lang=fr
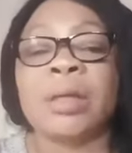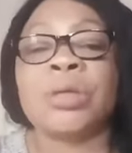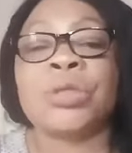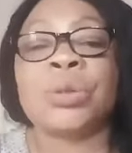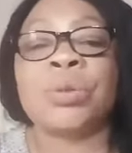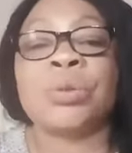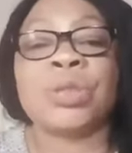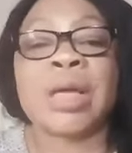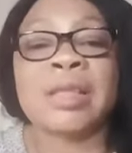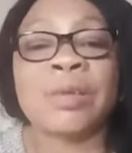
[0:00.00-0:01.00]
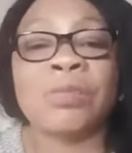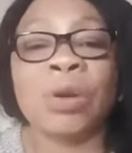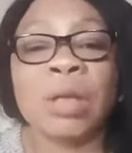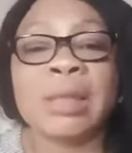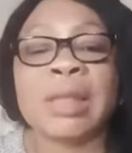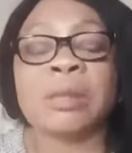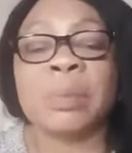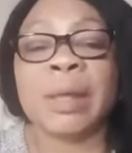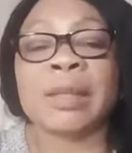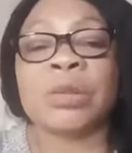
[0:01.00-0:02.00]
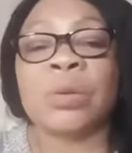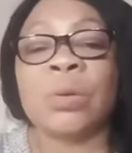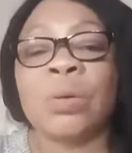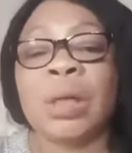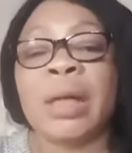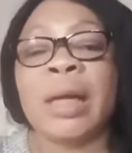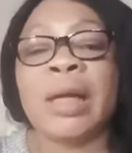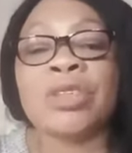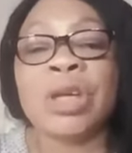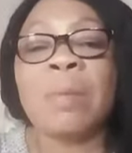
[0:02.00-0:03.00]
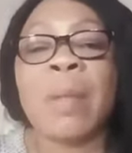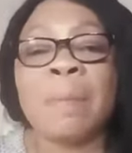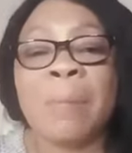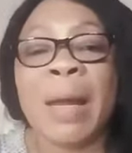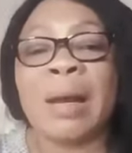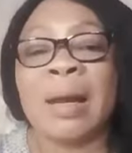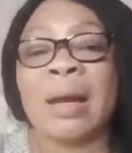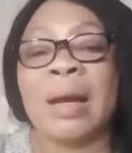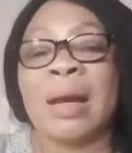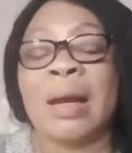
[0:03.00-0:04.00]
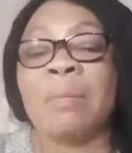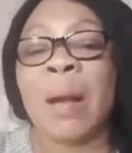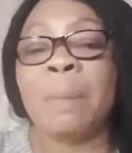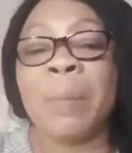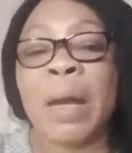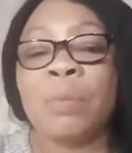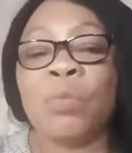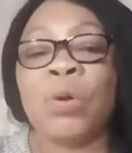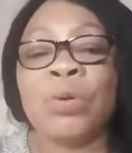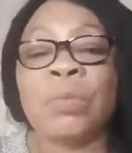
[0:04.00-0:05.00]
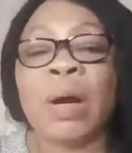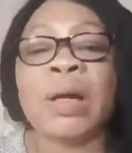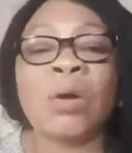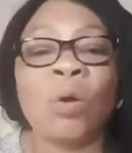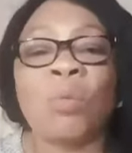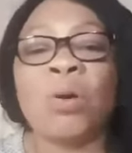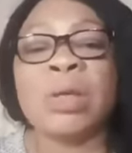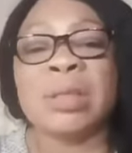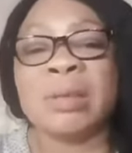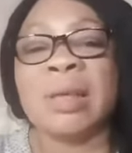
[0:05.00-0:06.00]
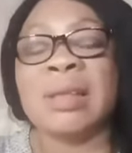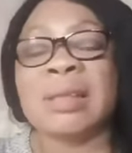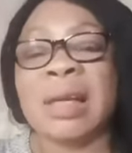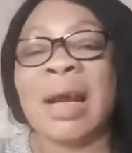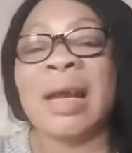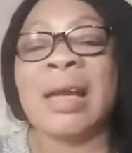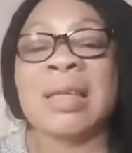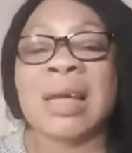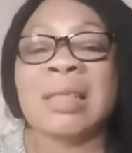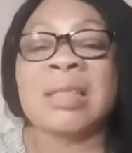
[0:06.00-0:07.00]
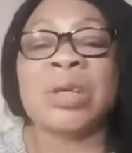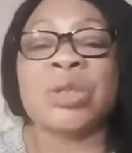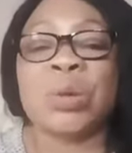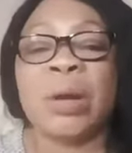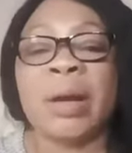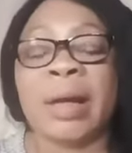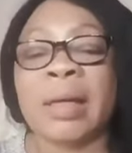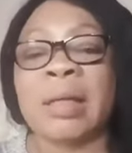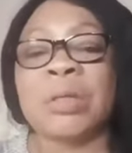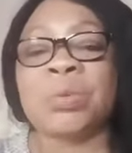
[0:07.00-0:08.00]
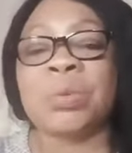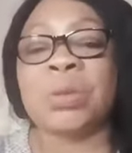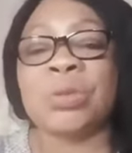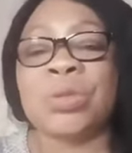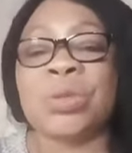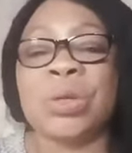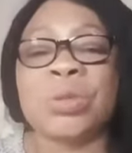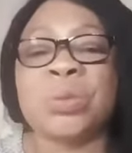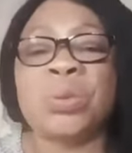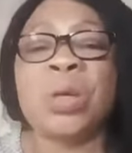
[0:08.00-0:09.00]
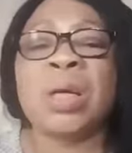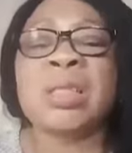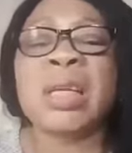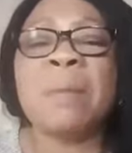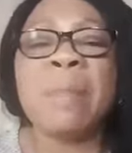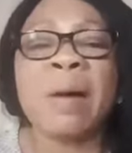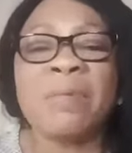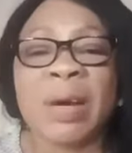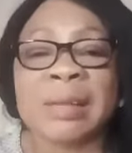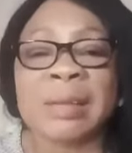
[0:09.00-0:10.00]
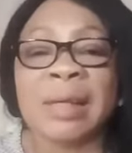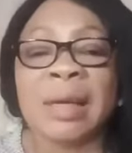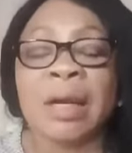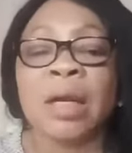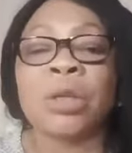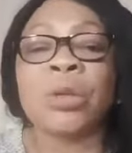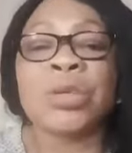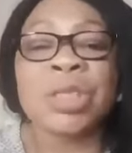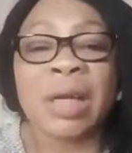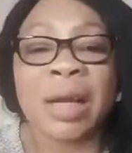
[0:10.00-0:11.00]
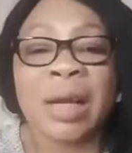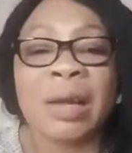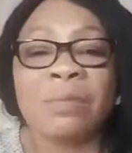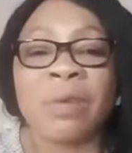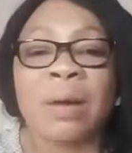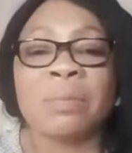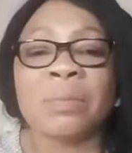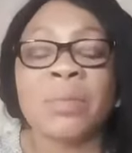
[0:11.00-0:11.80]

je, donne des explications et les gens m'appellent m'appellent pour me demander comment on utilise cela et les gens disent que je leur crie dessus. dessus. Ce n'est pas facile de gérer les femmes.